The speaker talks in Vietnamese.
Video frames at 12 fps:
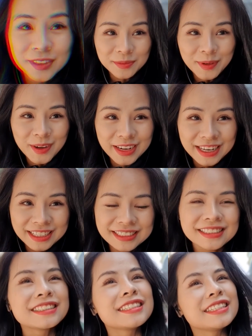Good morning.
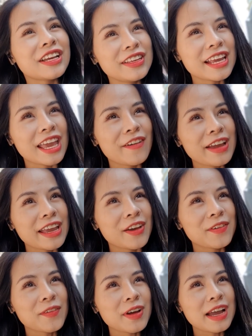Theo như kế hoạch ngày hôm
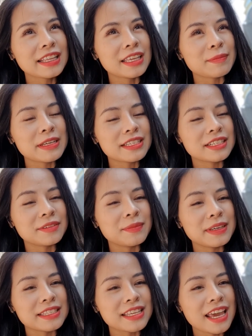qua thì bây giờ mình
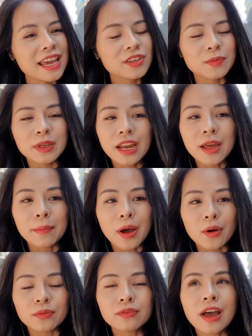sẽ chuẩn bị đi làm
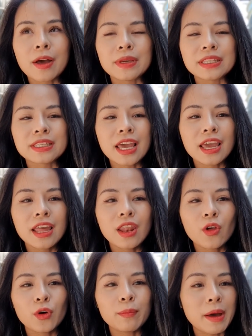móng. Và mình sẽ
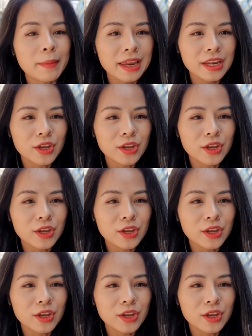lôi bà Mai đi